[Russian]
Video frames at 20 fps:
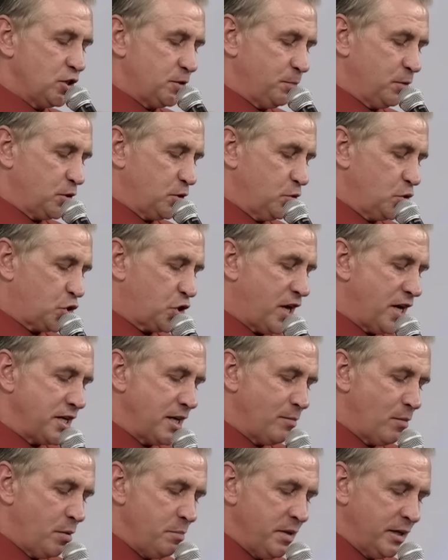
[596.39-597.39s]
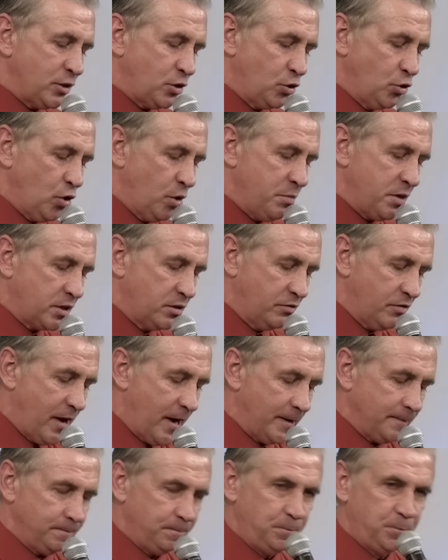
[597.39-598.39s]
послушания, момент номер
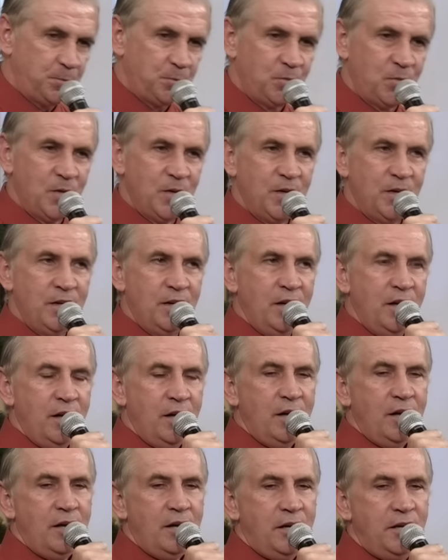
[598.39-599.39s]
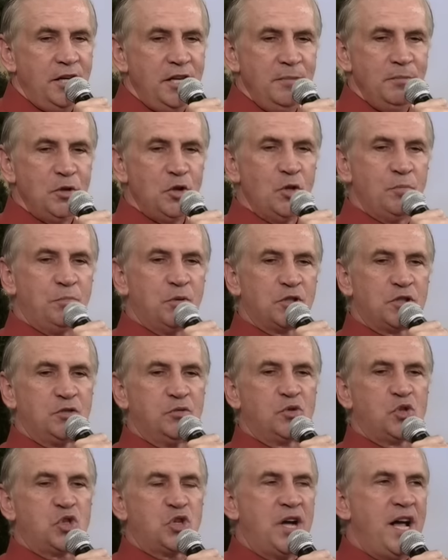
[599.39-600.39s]
два. Именно
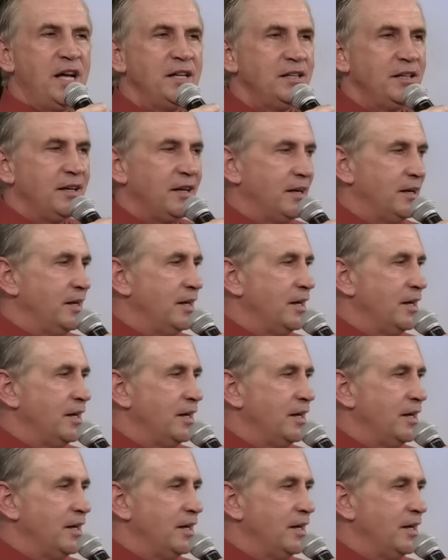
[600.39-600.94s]
послушание